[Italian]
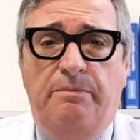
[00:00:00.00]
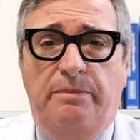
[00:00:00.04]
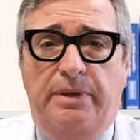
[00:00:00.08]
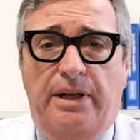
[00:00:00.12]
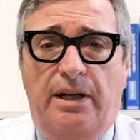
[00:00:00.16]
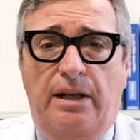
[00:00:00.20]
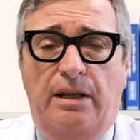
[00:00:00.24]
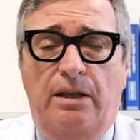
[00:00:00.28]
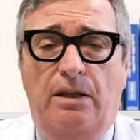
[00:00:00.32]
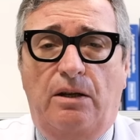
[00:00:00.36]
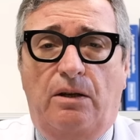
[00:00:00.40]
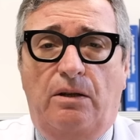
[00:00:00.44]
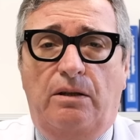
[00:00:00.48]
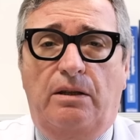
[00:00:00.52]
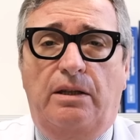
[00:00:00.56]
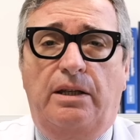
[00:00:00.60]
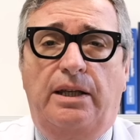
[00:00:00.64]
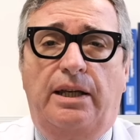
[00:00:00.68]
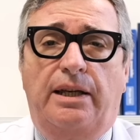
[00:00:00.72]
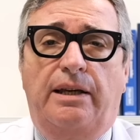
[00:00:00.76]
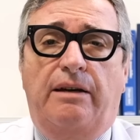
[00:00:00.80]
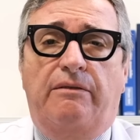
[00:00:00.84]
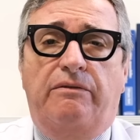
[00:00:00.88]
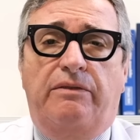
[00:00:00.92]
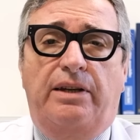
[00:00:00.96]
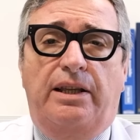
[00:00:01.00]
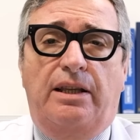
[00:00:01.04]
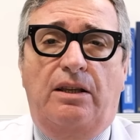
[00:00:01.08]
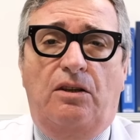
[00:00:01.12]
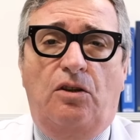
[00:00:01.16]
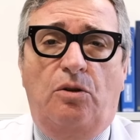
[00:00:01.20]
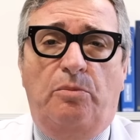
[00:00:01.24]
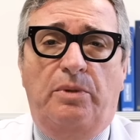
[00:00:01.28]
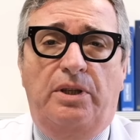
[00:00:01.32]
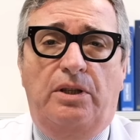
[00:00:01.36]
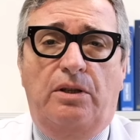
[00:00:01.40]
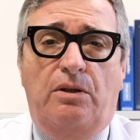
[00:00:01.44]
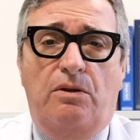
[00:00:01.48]
per le donne affette
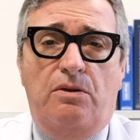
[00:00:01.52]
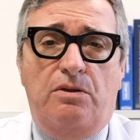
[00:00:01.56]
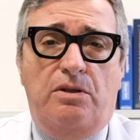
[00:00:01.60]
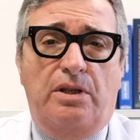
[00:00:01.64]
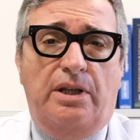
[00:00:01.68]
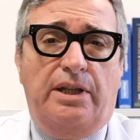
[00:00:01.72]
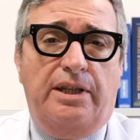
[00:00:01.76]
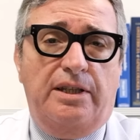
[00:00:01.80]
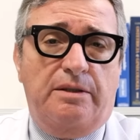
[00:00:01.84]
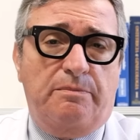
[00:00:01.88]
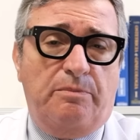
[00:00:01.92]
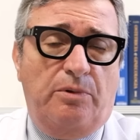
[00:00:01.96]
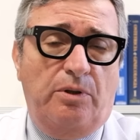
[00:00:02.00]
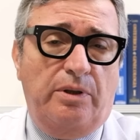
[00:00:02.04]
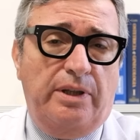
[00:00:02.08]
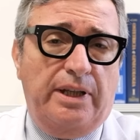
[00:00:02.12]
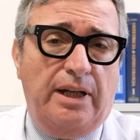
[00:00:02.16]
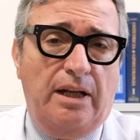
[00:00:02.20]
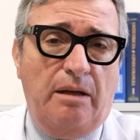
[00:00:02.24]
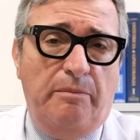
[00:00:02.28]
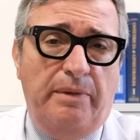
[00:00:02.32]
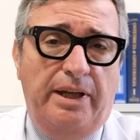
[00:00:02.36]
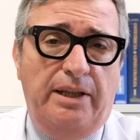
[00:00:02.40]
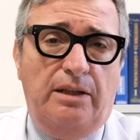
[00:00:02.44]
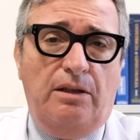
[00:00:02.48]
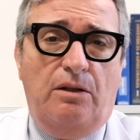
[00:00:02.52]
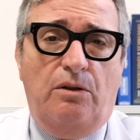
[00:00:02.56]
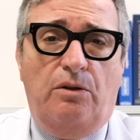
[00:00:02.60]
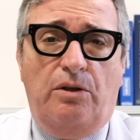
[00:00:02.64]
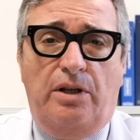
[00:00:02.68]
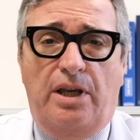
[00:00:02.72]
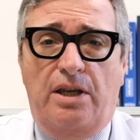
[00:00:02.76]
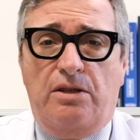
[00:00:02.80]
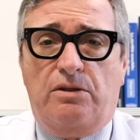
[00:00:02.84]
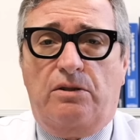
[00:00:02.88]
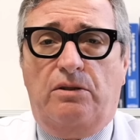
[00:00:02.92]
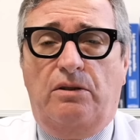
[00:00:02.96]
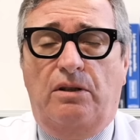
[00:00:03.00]
da endometriosi che spontaneamente non
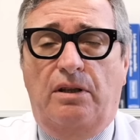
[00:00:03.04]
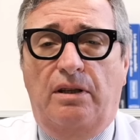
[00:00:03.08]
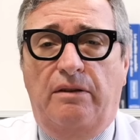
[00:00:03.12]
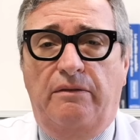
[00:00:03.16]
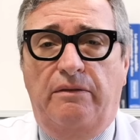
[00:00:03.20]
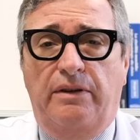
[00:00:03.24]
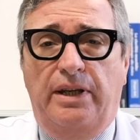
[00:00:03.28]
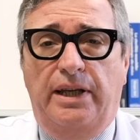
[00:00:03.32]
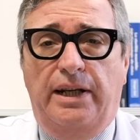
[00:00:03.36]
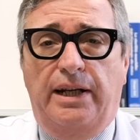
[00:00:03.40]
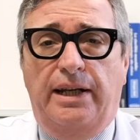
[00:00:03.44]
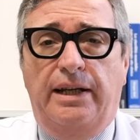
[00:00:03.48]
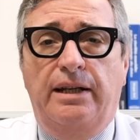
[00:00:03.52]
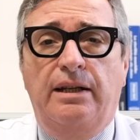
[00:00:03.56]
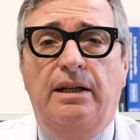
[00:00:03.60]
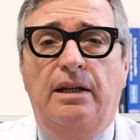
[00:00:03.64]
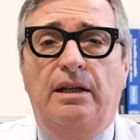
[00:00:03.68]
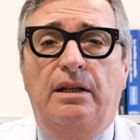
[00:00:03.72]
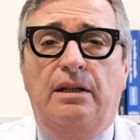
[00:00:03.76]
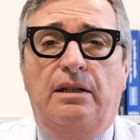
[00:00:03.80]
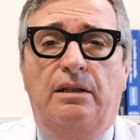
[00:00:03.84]
riescono ad avere